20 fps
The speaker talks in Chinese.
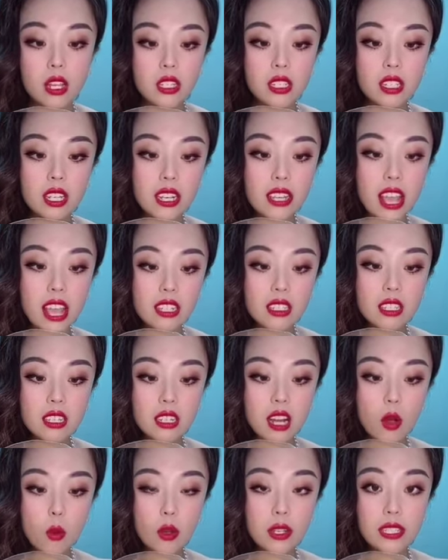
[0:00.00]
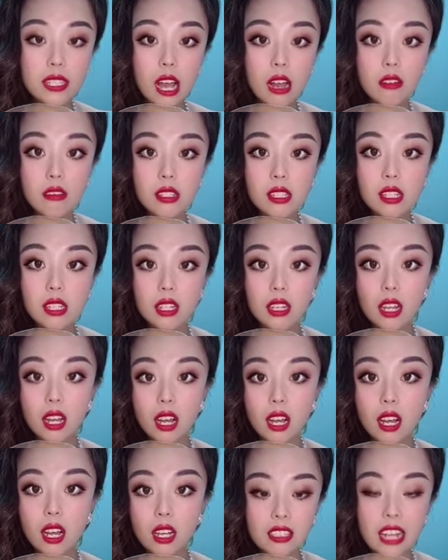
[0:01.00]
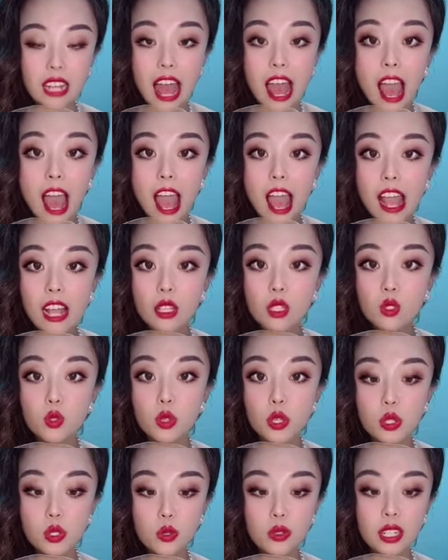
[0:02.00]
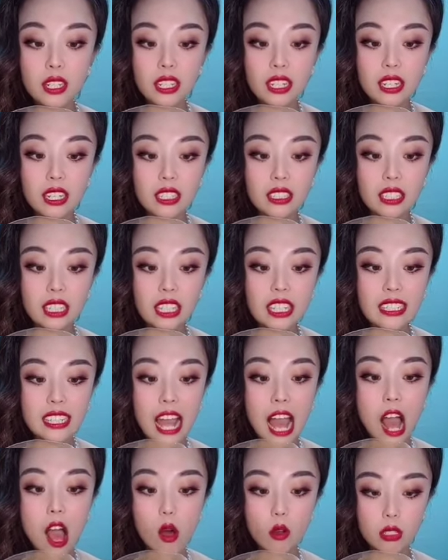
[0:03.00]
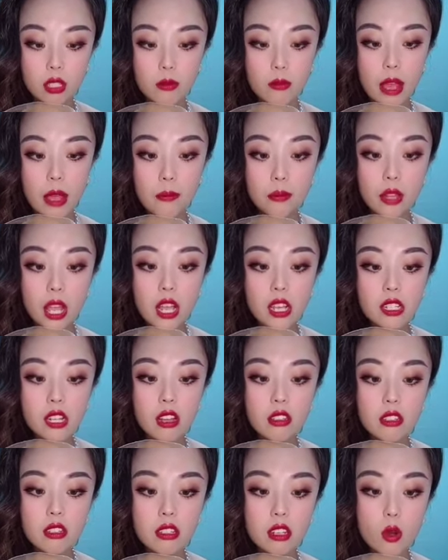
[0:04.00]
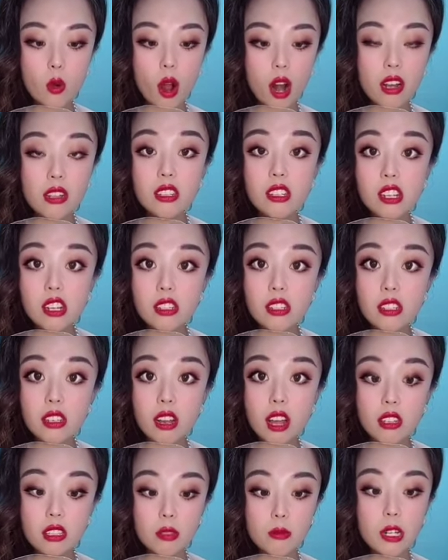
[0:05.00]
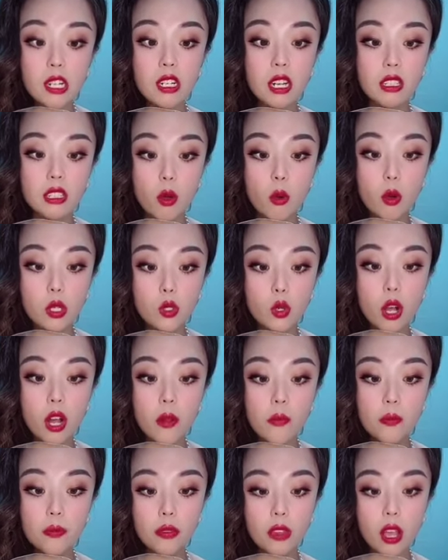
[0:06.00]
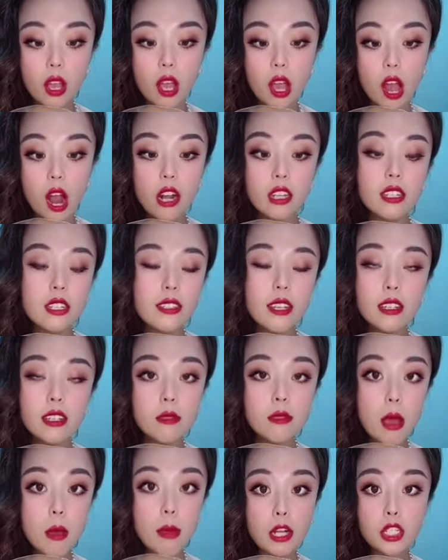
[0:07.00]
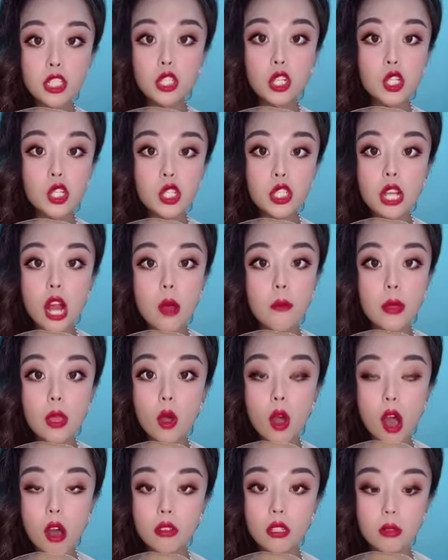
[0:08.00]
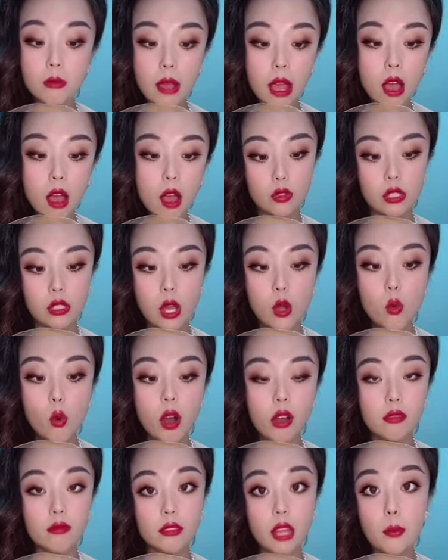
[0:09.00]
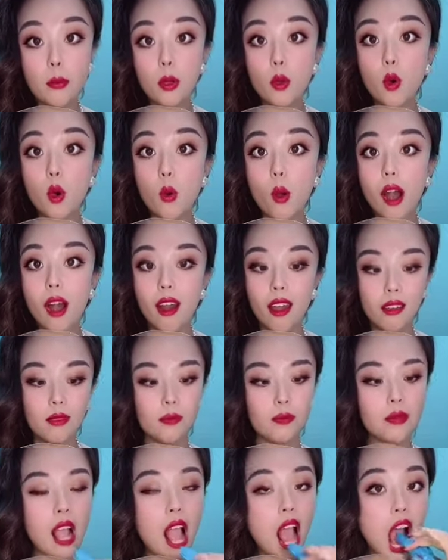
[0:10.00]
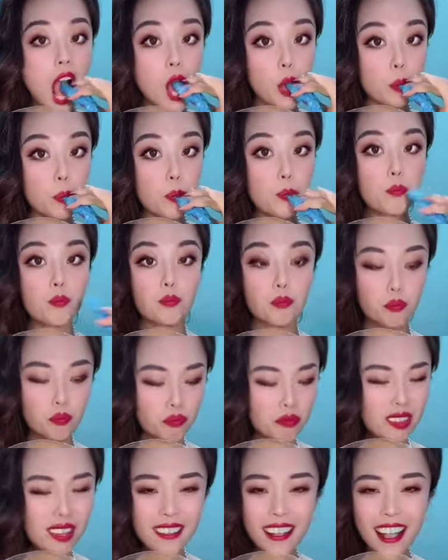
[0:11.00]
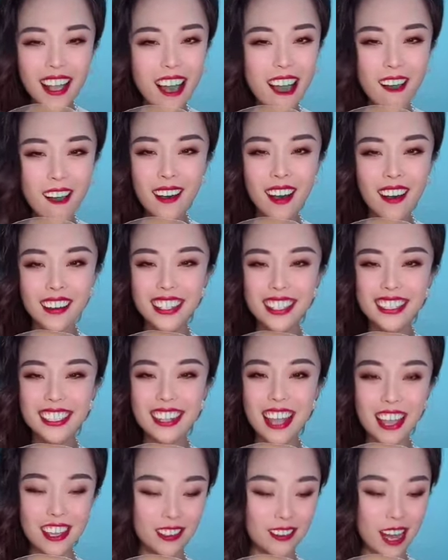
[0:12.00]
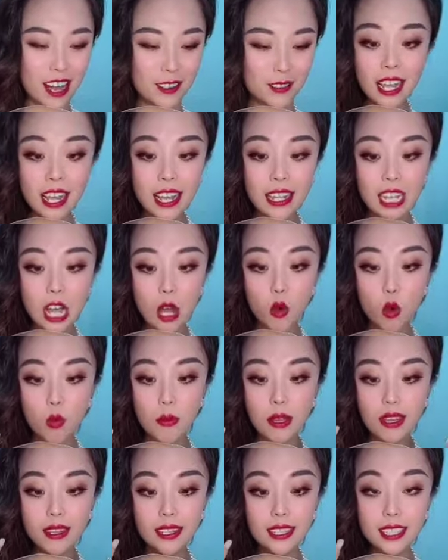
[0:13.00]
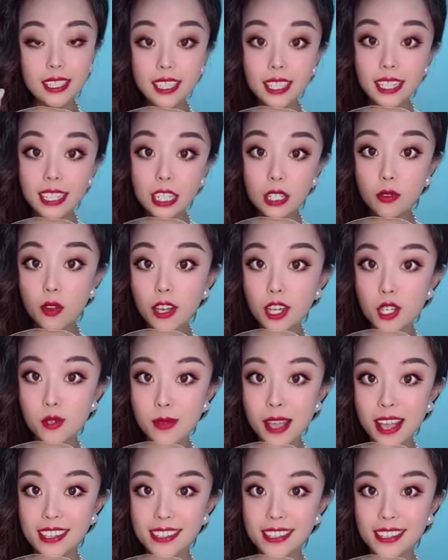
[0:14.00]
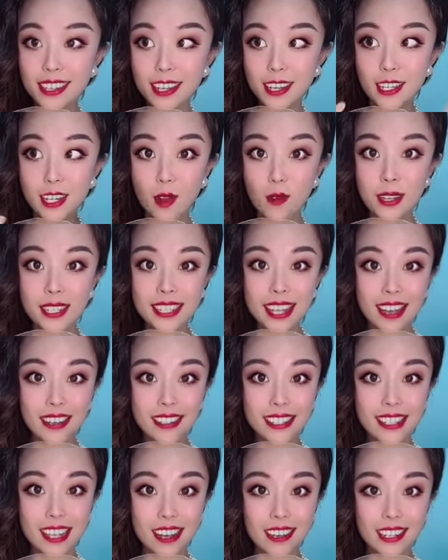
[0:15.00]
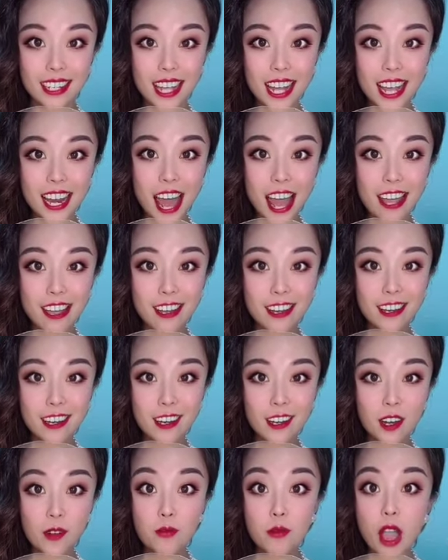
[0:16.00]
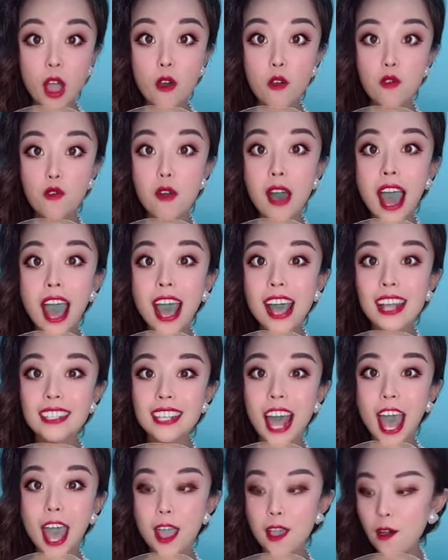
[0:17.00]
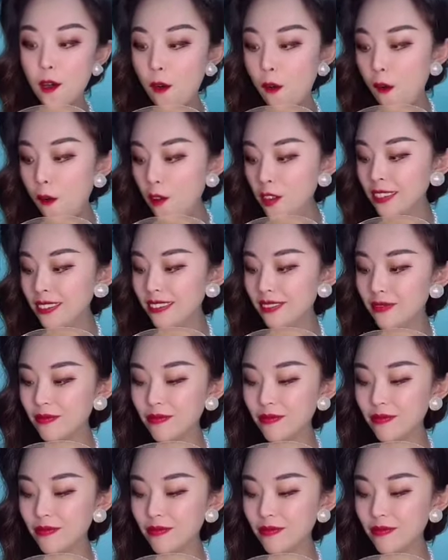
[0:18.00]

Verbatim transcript: 这个颜色让我想起了男孩嘴中的那个迪迦奥特曼。上次惹我儿子生气了，怎么惹的？我说，儿子相信妈，这个世界上没有奥特曼。结果他不跟我玩了。好好喝的奶油啊！那我们这里放个什么颜色呢？让我想想，来一个发财红。